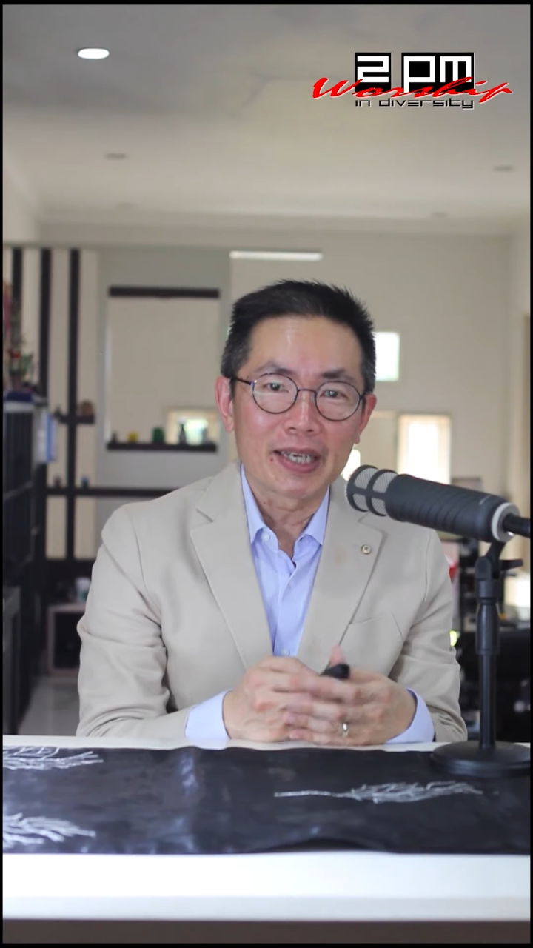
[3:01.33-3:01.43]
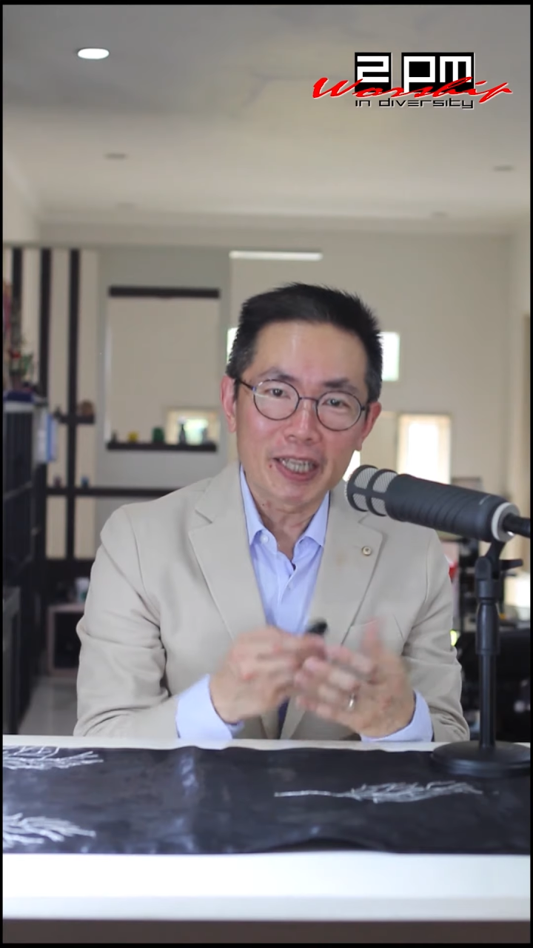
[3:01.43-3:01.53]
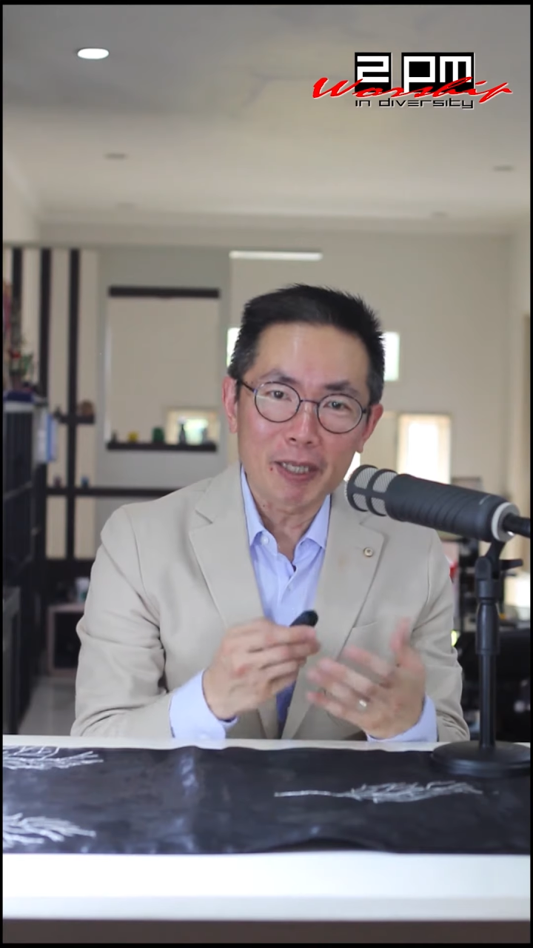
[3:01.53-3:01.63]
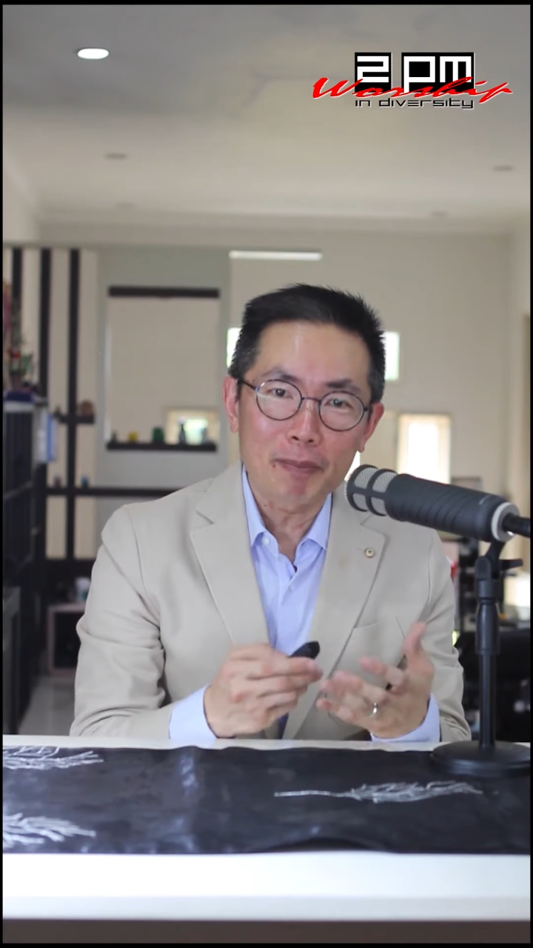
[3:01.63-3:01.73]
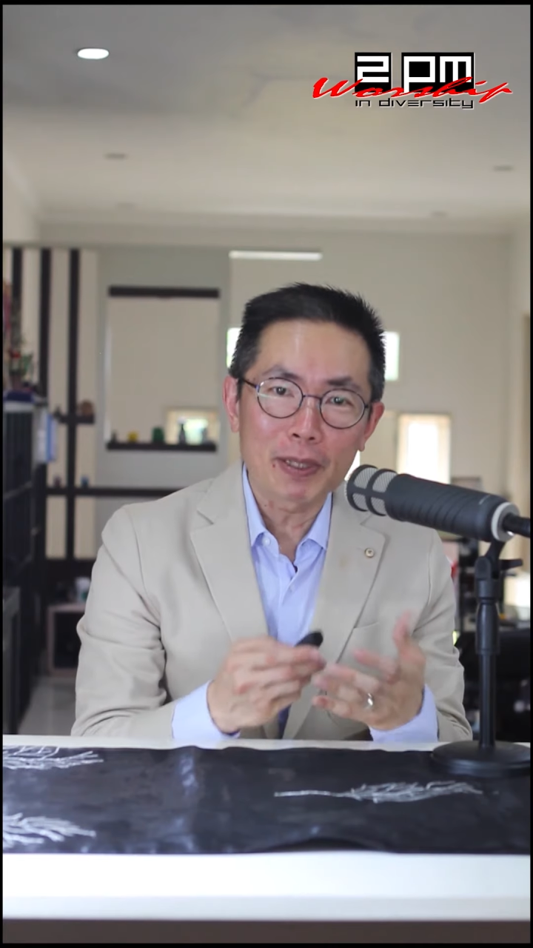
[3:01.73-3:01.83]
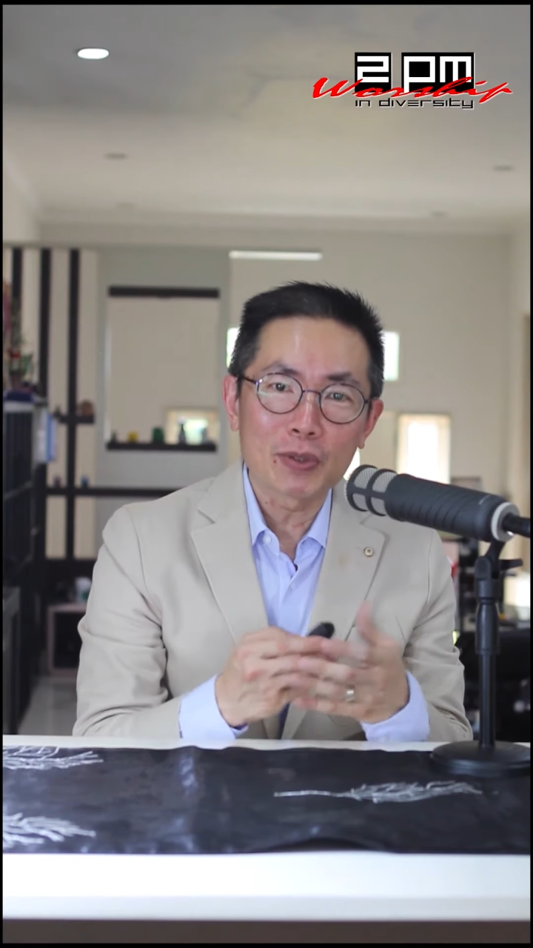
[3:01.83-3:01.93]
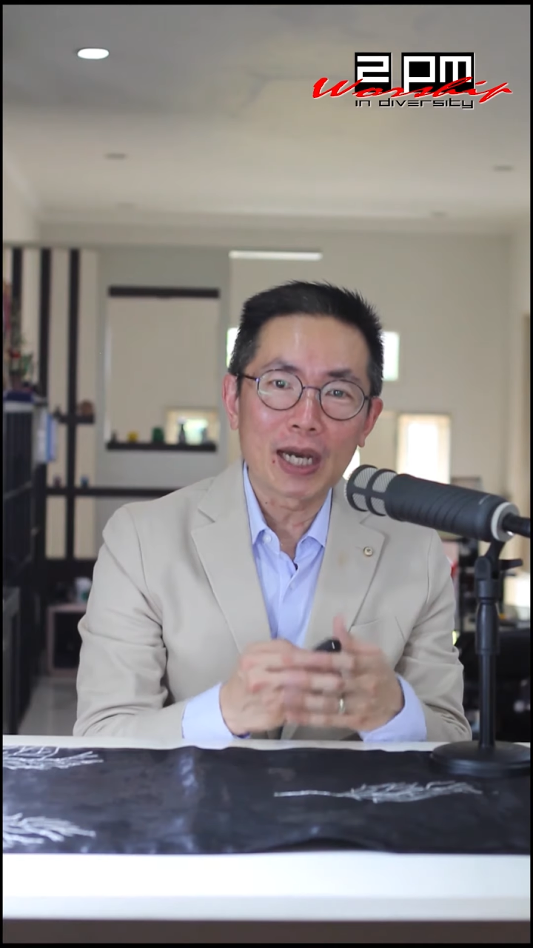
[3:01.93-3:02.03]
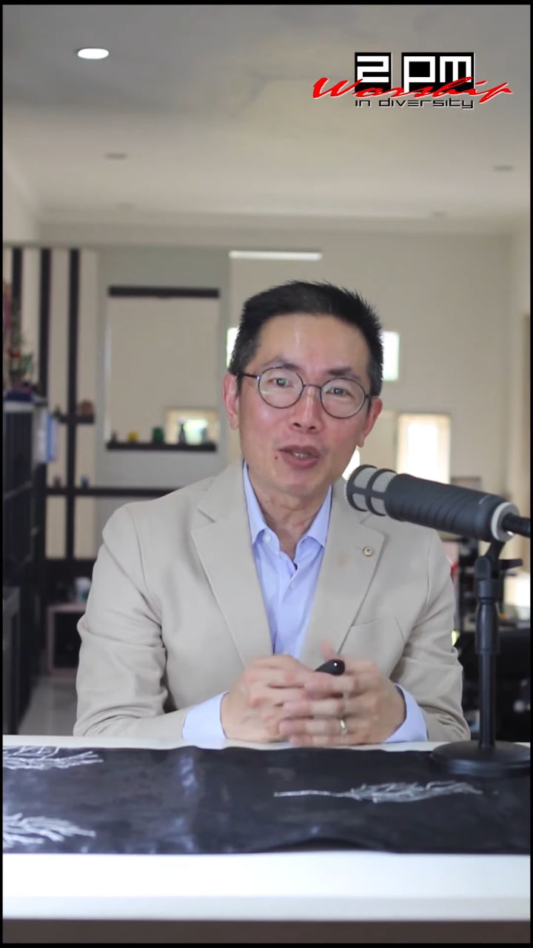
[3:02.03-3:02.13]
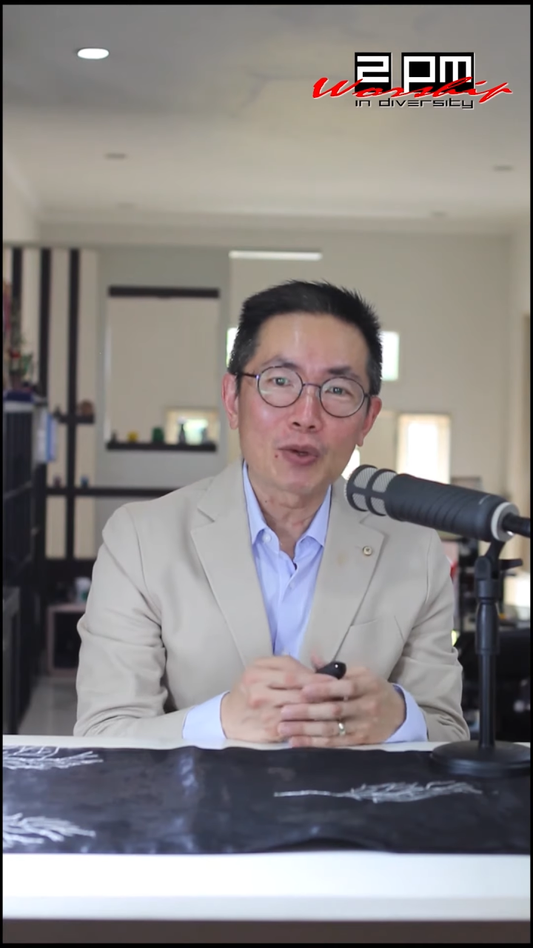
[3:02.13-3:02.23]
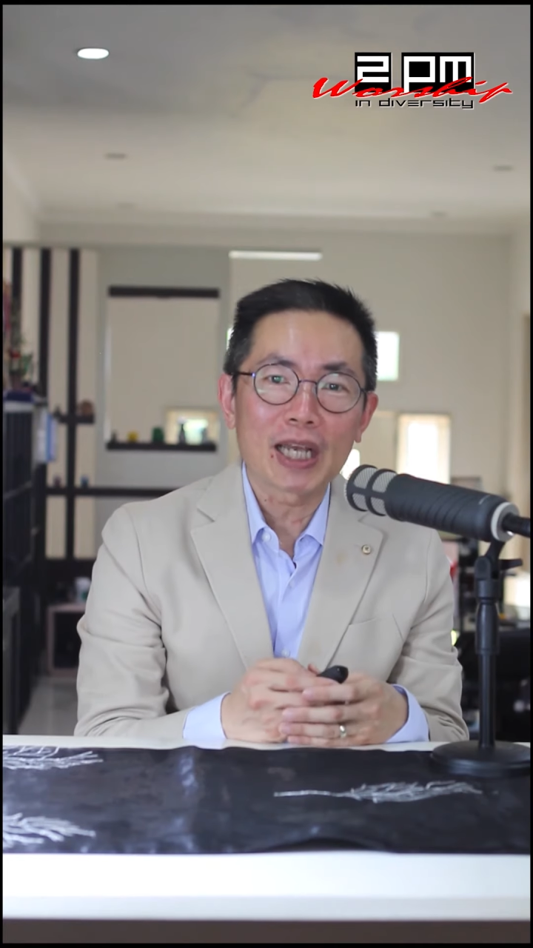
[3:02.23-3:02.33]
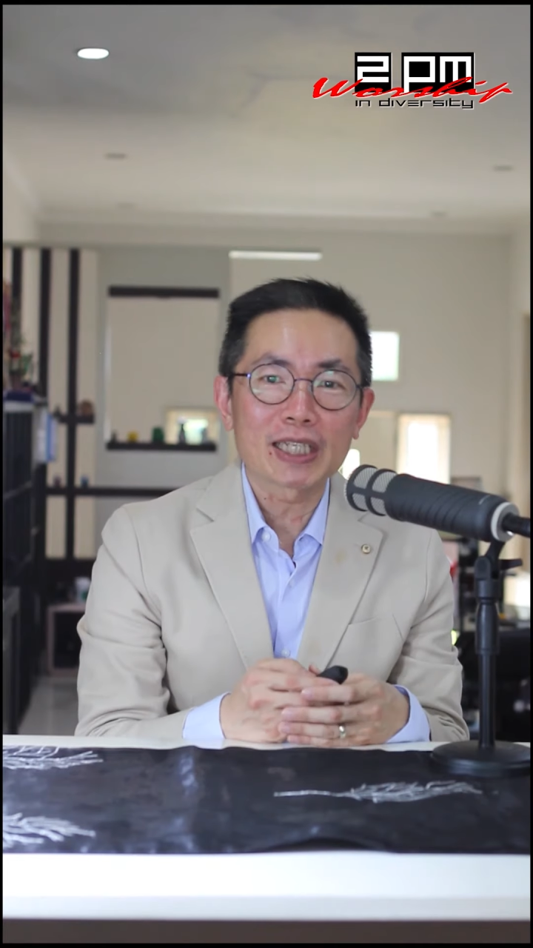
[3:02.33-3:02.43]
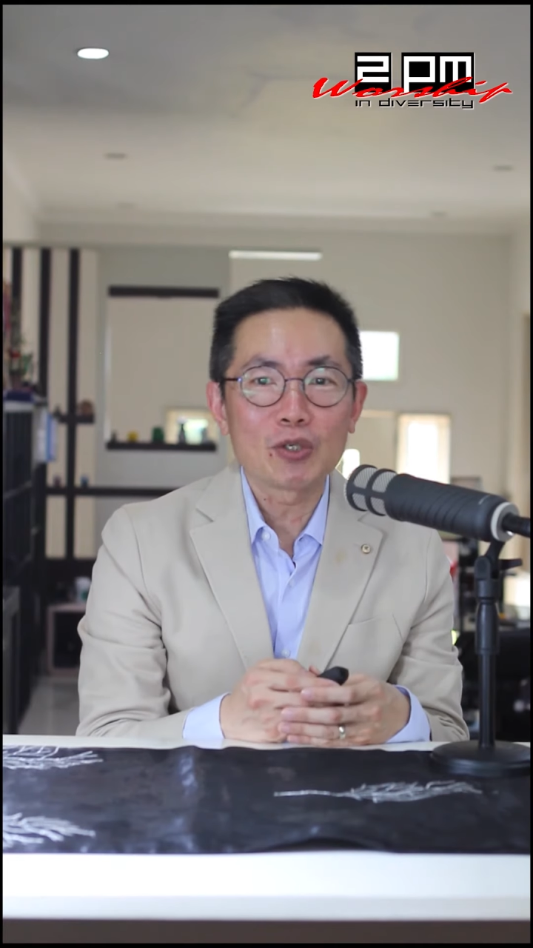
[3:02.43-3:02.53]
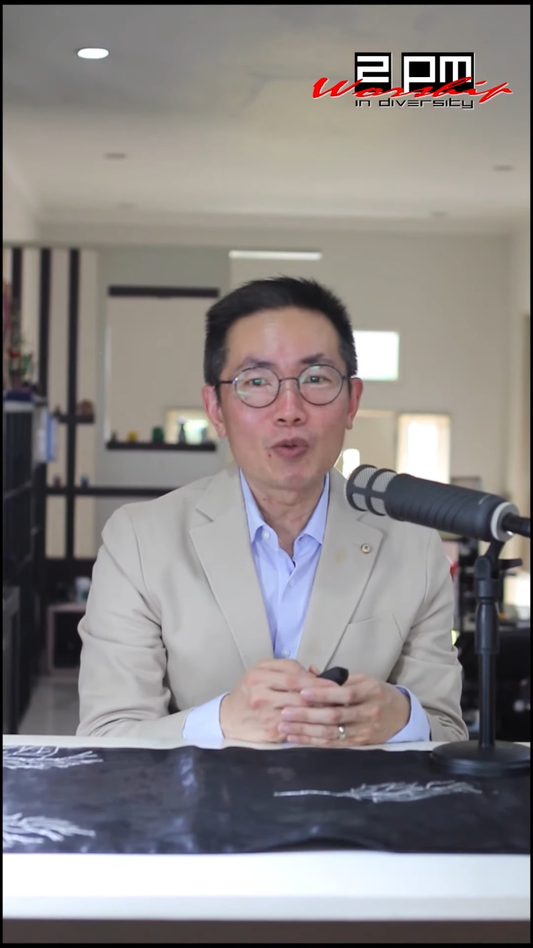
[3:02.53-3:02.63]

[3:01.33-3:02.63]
kita perlu alokasi